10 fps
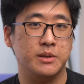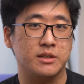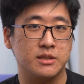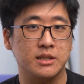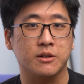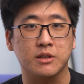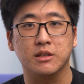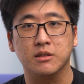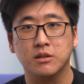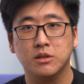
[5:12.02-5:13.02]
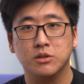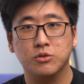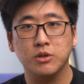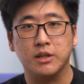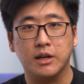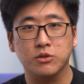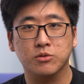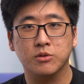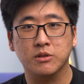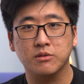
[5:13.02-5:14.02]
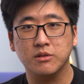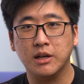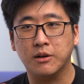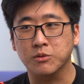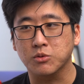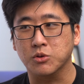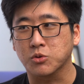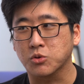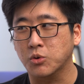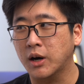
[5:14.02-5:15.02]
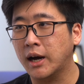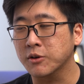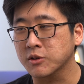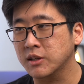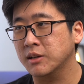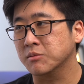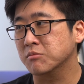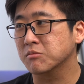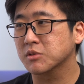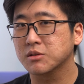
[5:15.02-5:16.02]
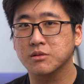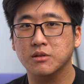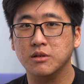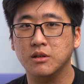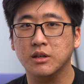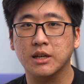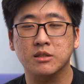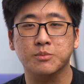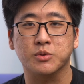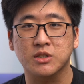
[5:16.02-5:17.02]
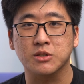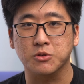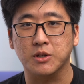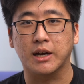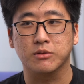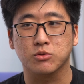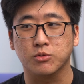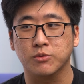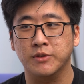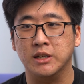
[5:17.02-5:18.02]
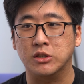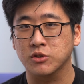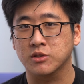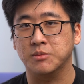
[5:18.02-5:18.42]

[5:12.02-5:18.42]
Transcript: 片的效能，所以你要说要有多耗电，应该是不至于啊，除非你就是